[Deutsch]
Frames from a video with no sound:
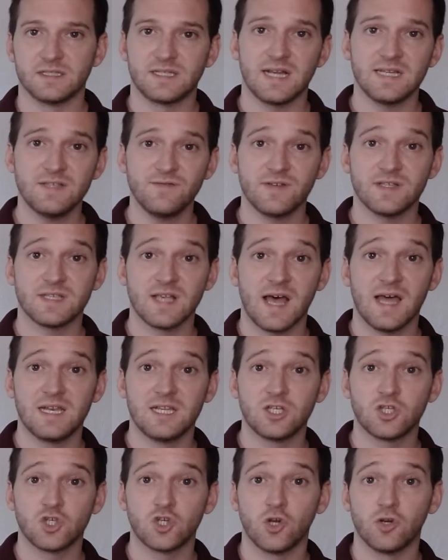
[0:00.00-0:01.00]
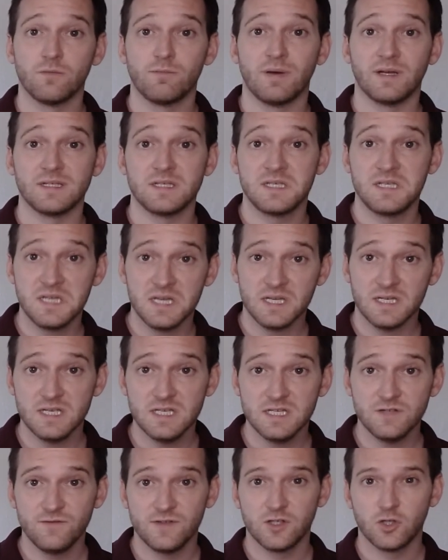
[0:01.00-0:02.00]
Das, was alles schon passiert
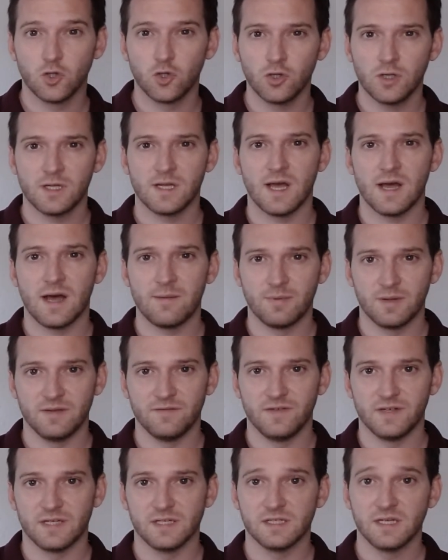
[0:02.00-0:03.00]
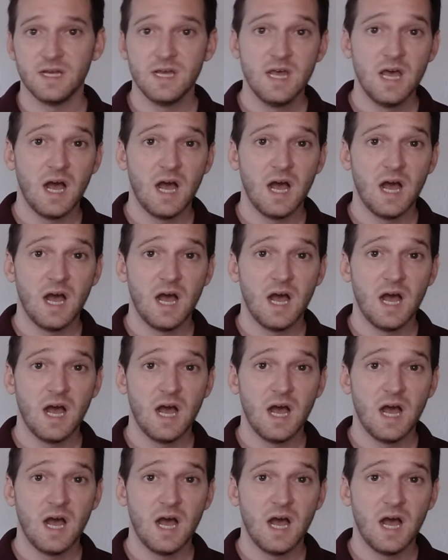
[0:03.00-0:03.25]
ist, wird rückabgewickelt.